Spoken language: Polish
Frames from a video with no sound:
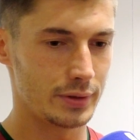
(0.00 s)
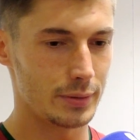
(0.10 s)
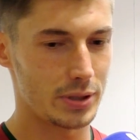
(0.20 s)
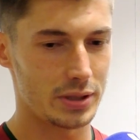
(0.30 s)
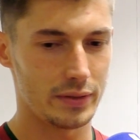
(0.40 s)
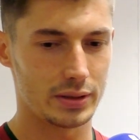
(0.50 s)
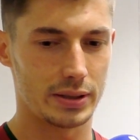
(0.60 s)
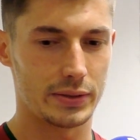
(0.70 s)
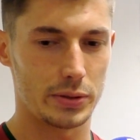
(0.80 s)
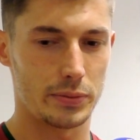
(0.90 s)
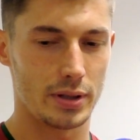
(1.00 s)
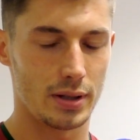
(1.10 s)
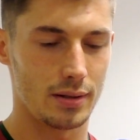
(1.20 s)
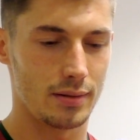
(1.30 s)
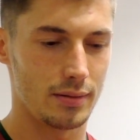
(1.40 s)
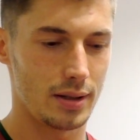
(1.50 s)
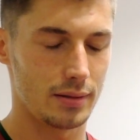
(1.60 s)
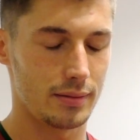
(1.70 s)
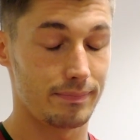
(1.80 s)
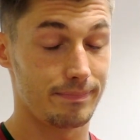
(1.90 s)
No przeciwnie, sobie stworzył dzisiaj jed,
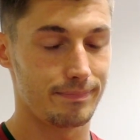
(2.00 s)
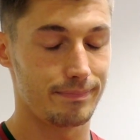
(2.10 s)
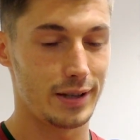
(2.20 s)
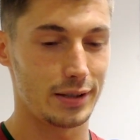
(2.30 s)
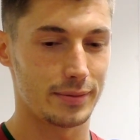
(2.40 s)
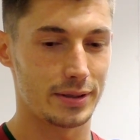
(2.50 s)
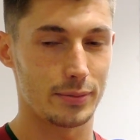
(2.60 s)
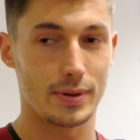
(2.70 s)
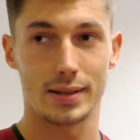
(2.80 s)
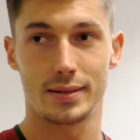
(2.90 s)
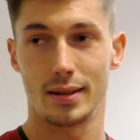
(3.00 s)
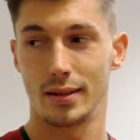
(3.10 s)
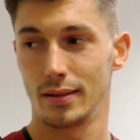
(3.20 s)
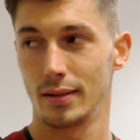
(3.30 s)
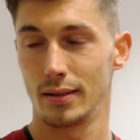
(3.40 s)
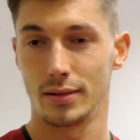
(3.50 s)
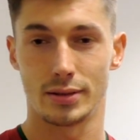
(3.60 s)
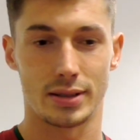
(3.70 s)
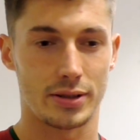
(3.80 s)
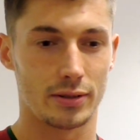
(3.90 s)
jedną sytuację i, i,
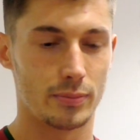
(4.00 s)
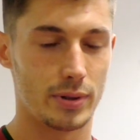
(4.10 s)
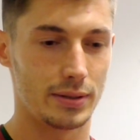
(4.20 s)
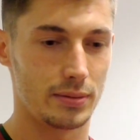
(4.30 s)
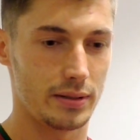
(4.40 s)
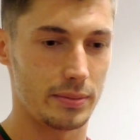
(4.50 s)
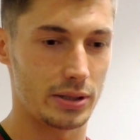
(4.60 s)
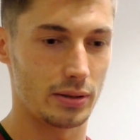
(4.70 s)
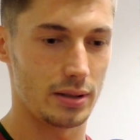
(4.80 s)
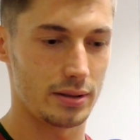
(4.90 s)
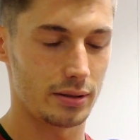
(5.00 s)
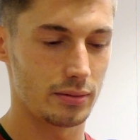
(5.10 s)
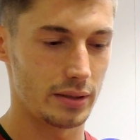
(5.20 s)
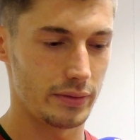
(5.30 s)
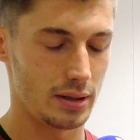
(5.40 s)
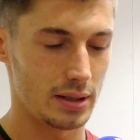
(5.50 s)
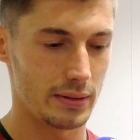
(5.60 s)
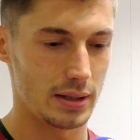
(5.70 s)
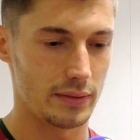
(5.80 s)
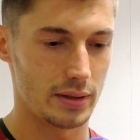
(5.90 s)
to z naszego błędu, nie wiem z czego, z czego ona
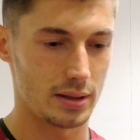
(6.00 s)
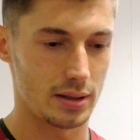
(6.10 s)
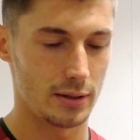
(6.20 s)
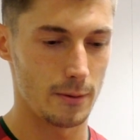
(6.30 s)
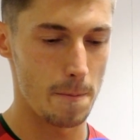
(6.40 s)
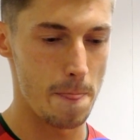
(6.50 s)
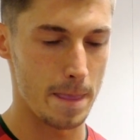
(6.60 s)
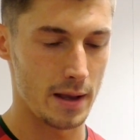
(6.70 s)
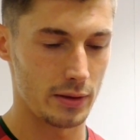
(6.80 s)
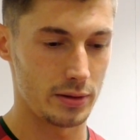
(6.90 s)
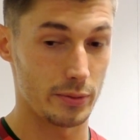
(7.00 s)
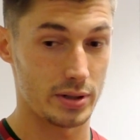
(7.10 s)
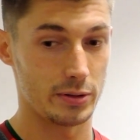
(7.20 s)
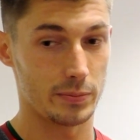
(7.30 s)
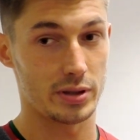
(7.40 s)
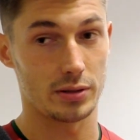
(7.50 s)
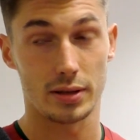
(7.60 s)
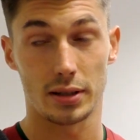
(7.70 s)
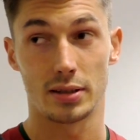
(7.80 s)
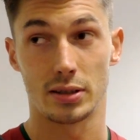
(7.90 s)
wynikała nawet, ale do, no nie możemy dopuszczać do
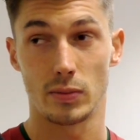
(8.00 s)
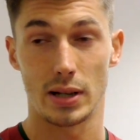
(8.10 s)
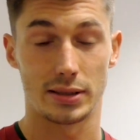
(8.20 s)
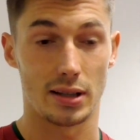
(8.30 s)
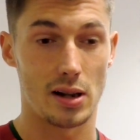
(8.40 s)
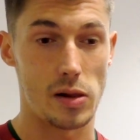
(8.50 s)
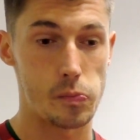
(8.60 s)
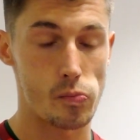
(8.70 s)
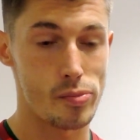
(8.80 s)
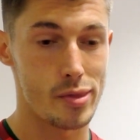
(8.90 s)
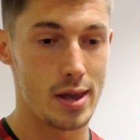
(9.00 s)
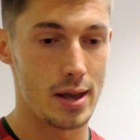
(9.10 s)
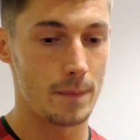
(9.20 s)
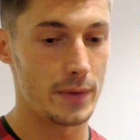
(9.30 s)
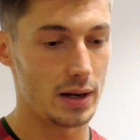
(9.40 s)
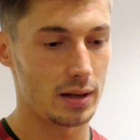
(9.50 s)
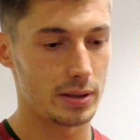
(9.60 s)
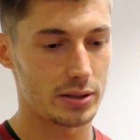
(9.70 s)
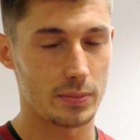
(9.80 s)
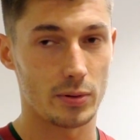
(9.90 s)
takich sytuacji, ale, no ale
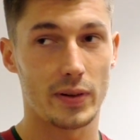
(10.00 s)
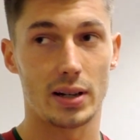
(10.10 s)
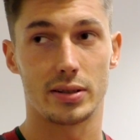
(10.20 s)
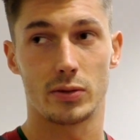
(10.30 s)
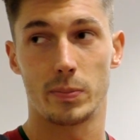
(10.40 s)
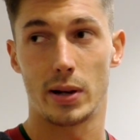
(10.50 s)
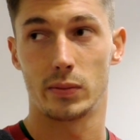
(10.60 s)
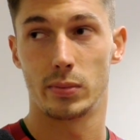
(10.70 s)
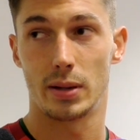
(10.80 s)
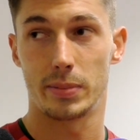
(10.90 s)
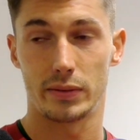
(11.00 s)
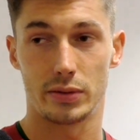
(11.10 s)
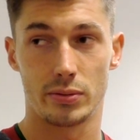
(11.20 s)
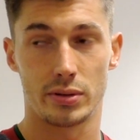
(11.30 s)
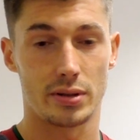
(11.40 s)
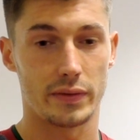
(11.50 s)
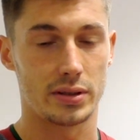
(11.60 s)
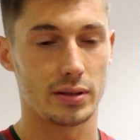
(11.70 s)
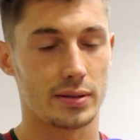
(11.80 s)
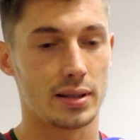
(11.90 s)
chyba trzeba pochwalić też chłopaków, bo naprawdę dużo zdrowia
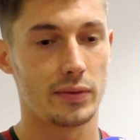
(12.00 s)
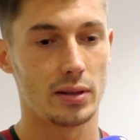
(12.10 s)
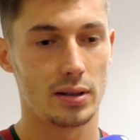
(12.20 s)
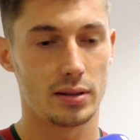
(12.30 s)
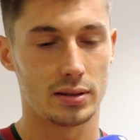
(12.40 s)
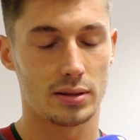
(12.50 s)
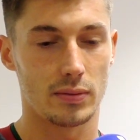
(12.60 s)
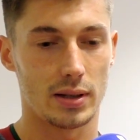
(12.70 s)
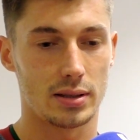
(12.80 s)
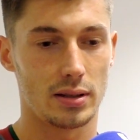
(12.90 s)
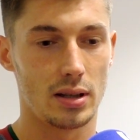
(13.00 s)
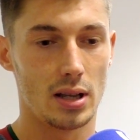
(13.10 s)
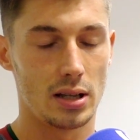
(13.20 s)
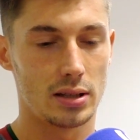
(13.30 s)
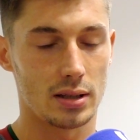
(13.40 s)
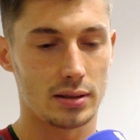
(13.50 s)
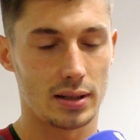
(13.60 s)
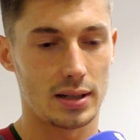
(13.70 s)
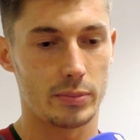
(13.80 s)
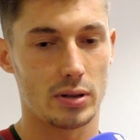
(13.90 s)
się zostawili tych sytuacji i ta,
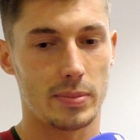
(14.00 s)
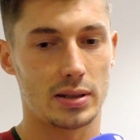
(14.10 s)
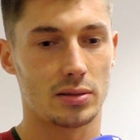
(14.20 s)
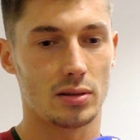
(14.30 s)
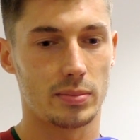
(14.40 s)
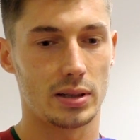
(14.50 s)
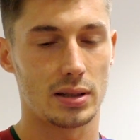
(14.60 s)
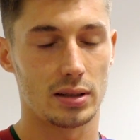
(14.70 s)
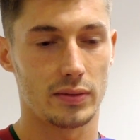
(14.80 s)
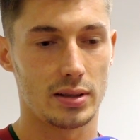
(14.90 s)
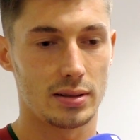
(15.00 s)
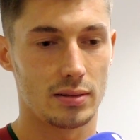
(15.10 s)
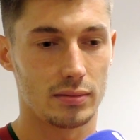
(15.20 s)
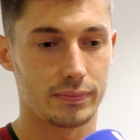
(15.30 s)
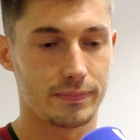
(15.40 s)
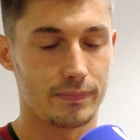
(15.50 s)
ta gra była bardzo dobra, tak więc no